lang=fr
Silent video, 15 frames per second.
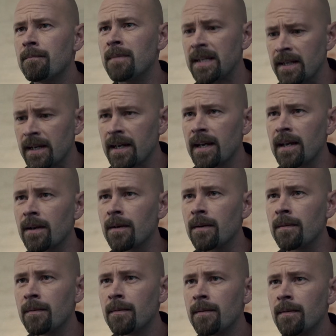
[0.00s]
Et les miennes
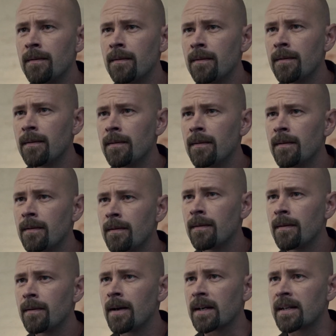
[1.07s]
alors.
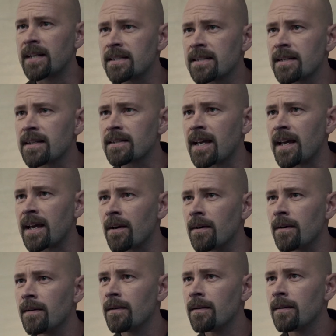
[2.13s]
Et les artistes
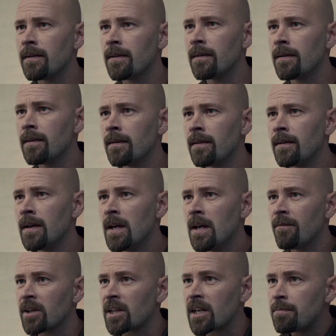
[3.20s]
alors.
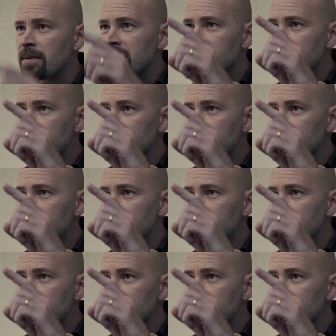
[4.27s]
Ce sont